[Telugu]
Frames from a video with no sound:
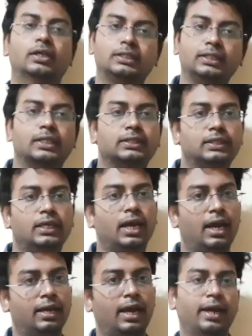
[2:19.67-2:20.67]
సిఎస్సి
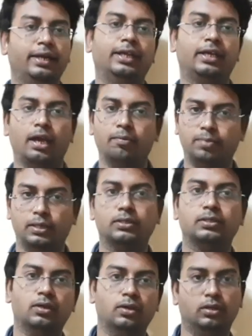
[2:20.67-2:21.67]
అండ్ ఐటీ
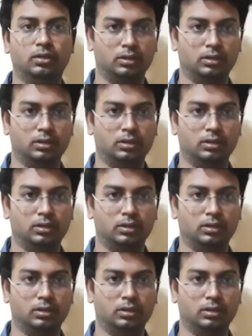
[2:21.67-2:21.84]
క్యాంపస్లో